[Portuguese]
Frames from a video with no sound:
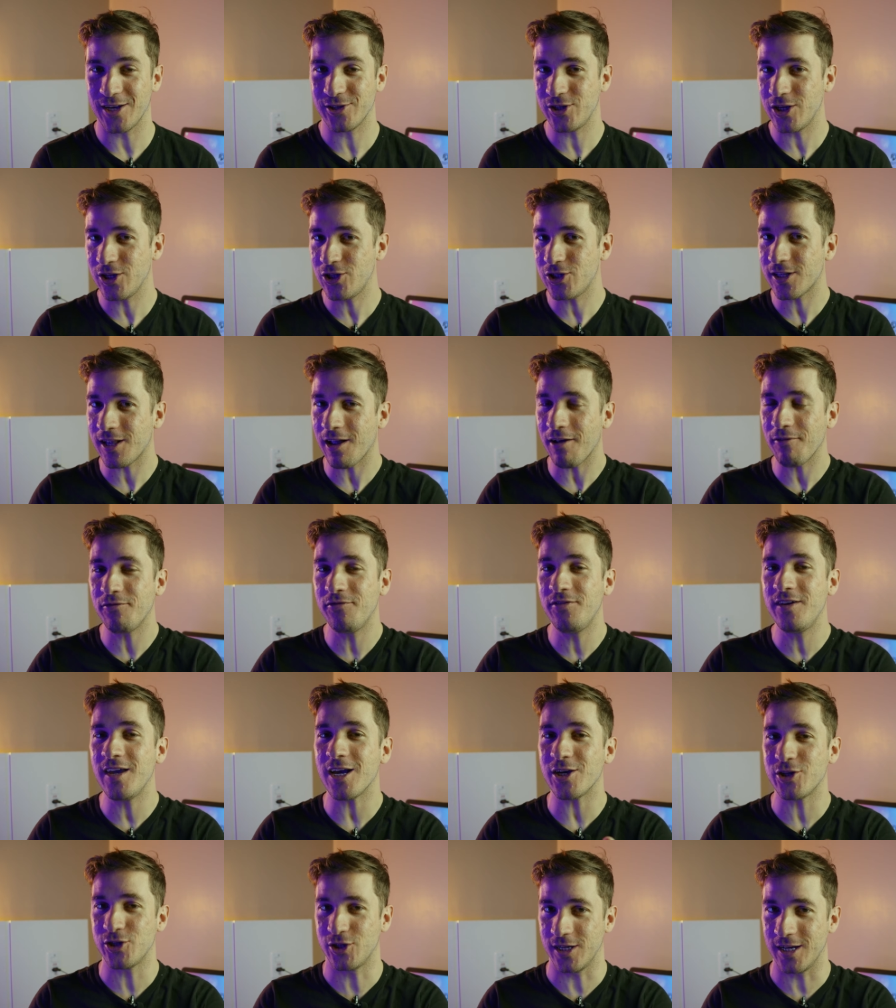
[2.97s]
A gente está
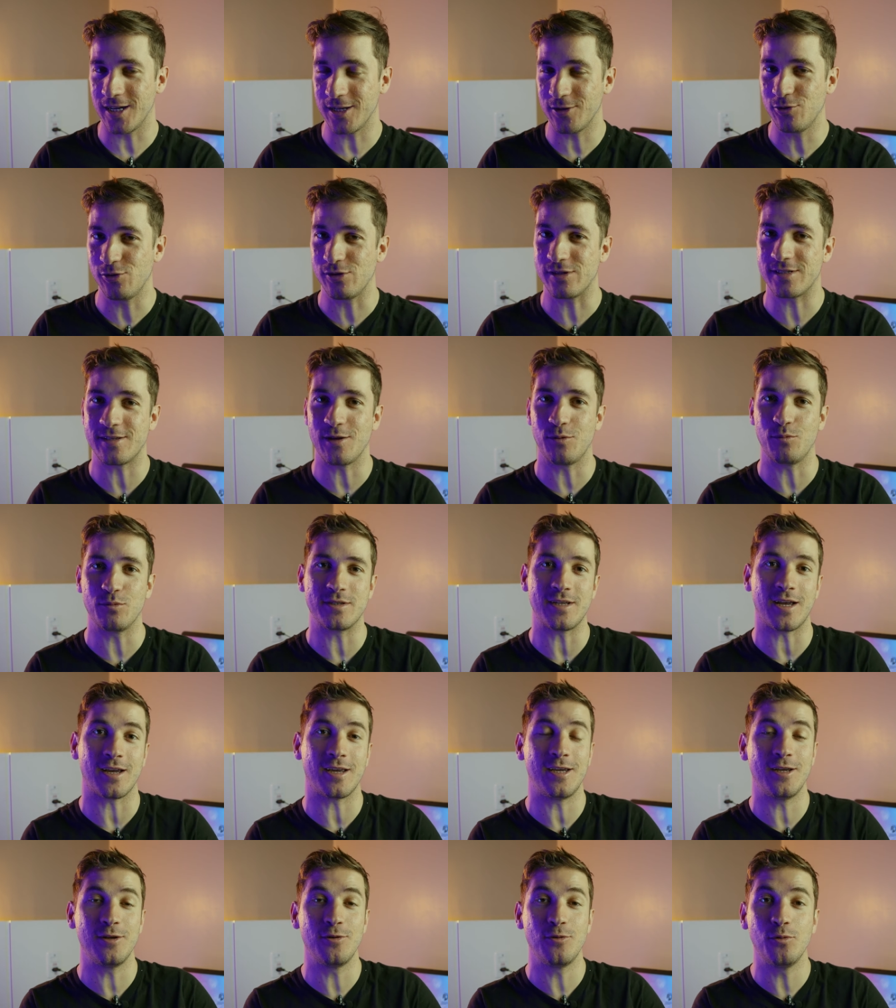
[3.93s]
viajando, estamos
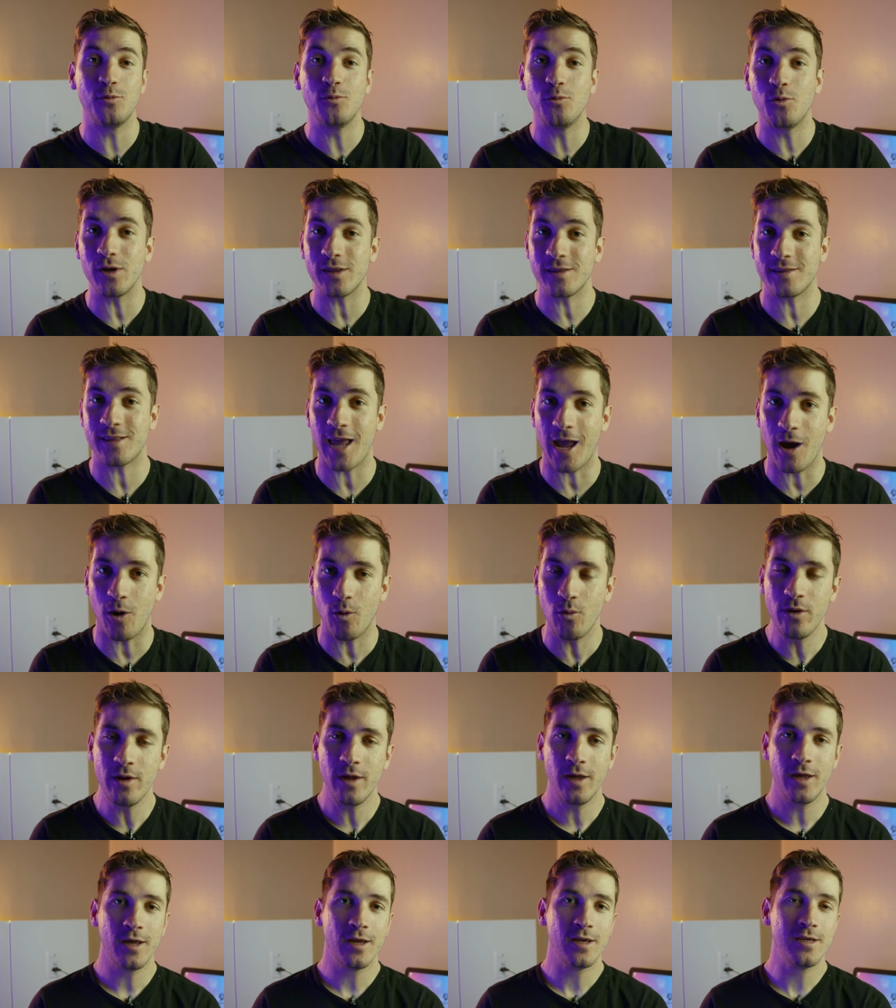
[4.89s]
aqui num
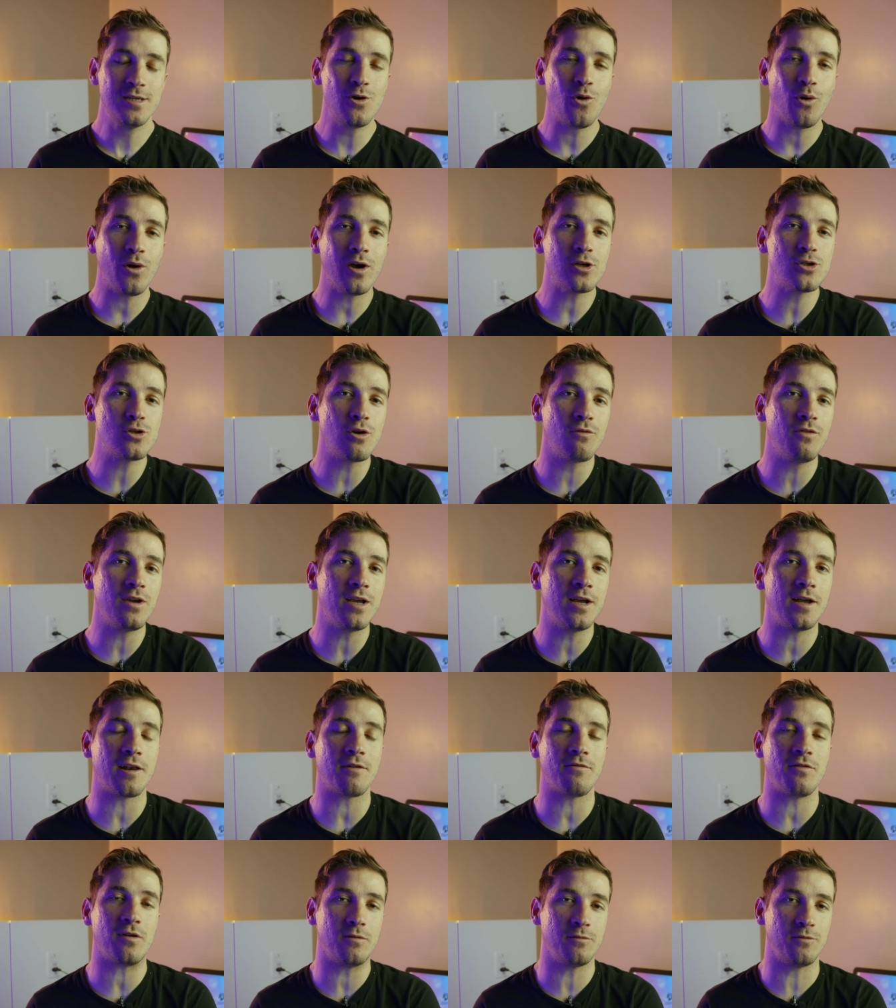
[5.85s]
hotel e eu resolvi
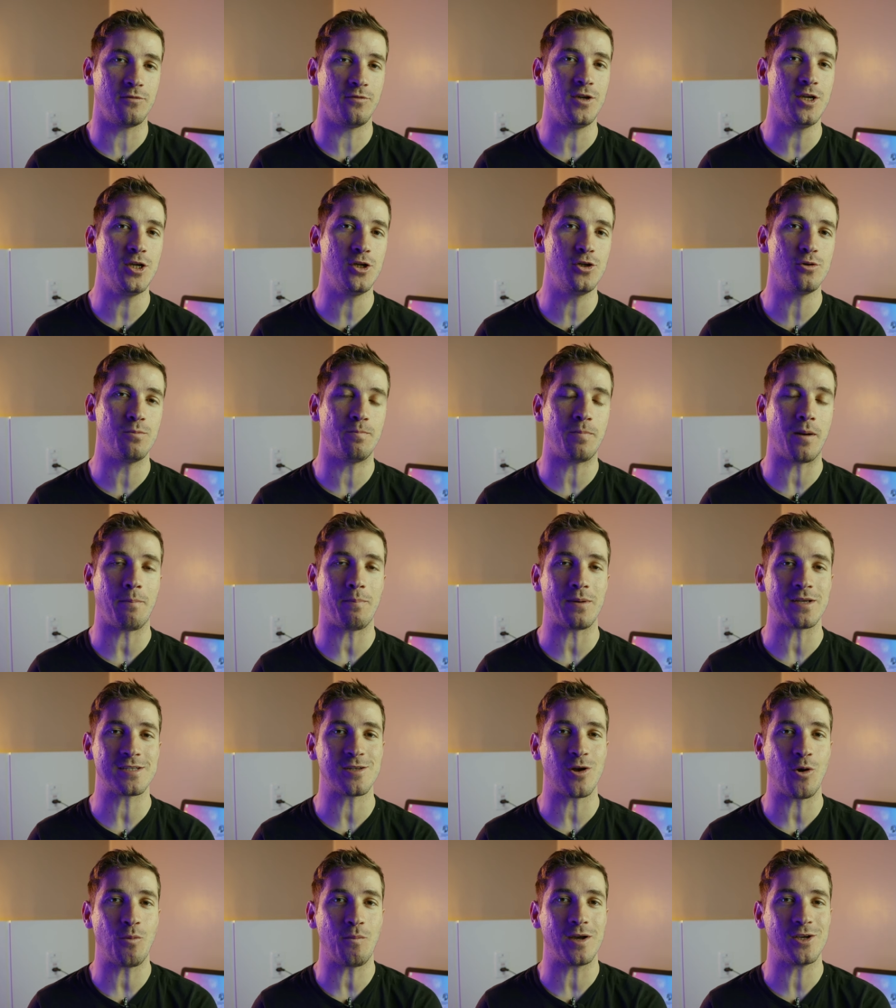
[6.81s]
gravar um vídeo para
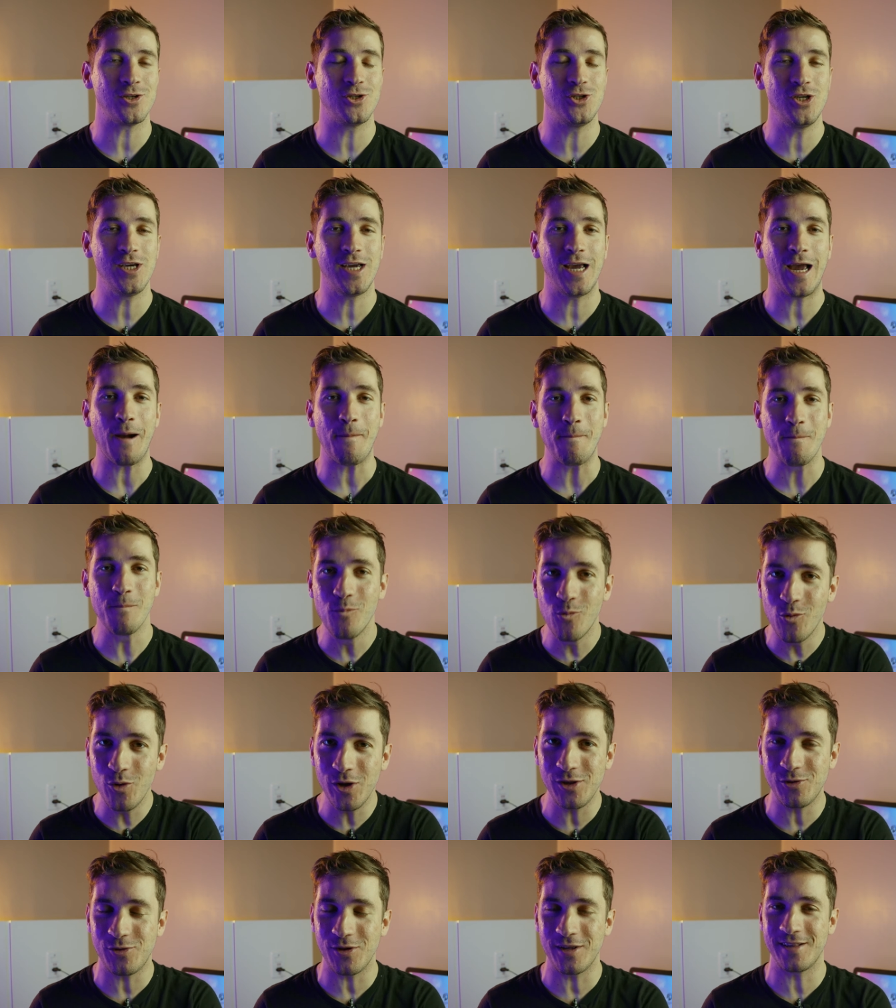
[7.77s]
passar uma dica
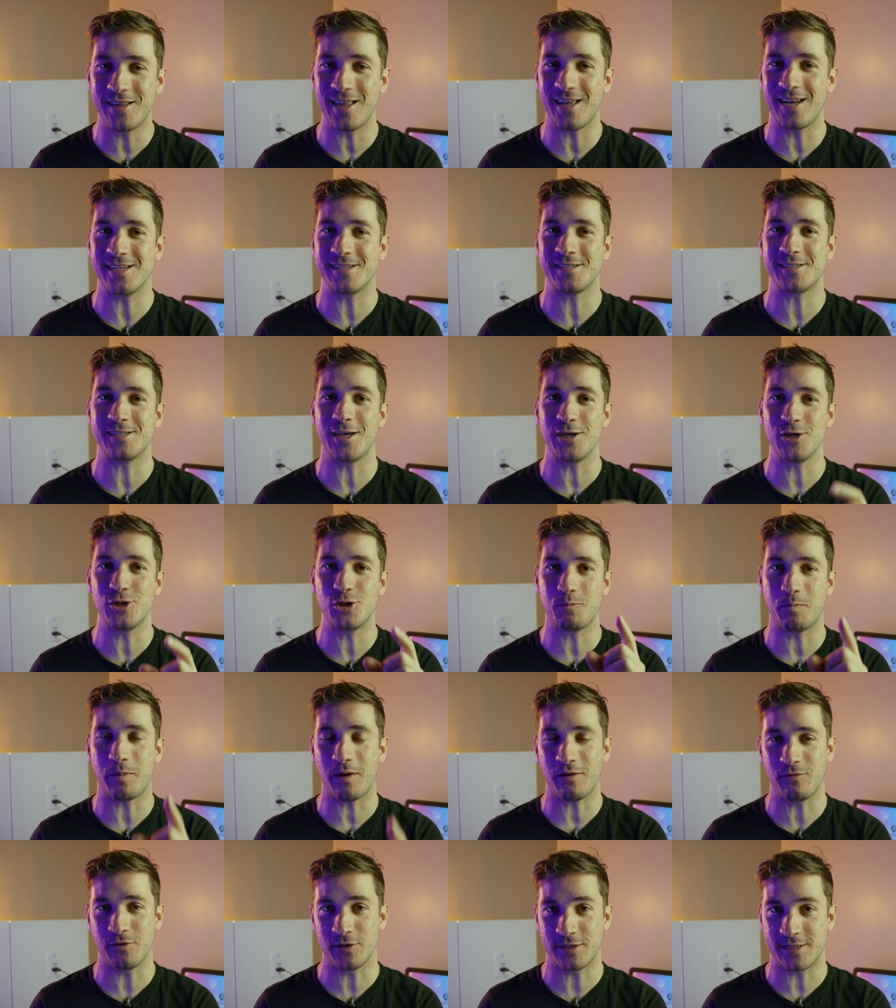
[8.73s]
muito interessante
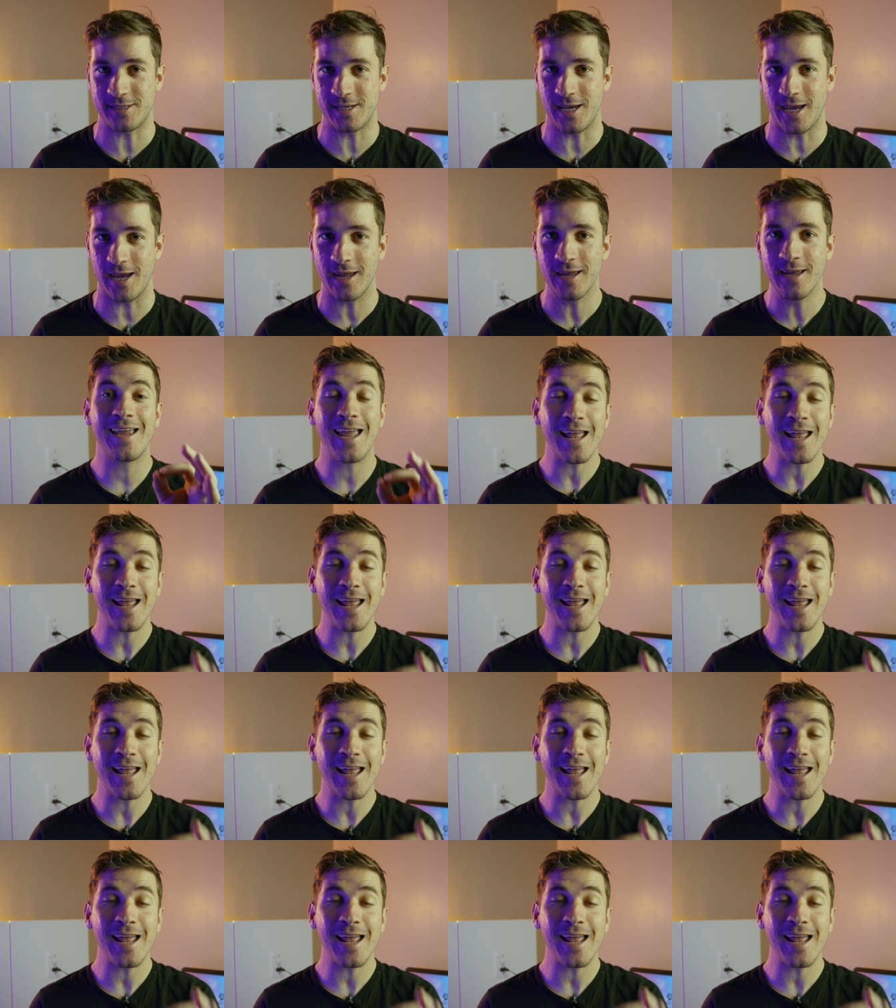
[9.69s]
para você.